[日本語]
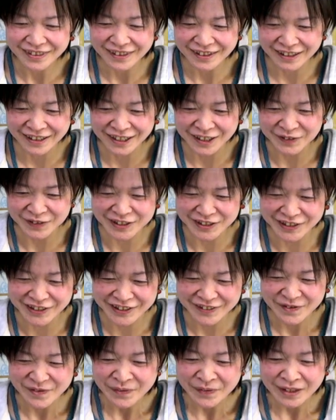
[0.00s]
あ、面白い。
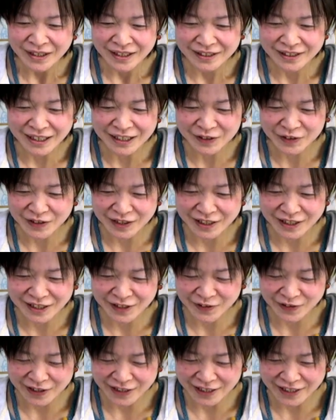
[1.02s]
さあ、それで、
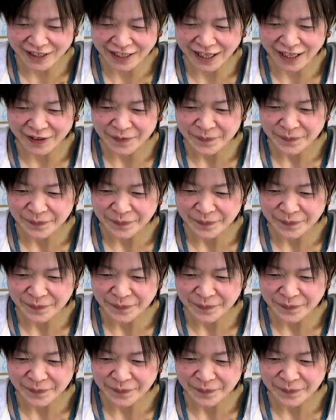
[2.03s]
それでね、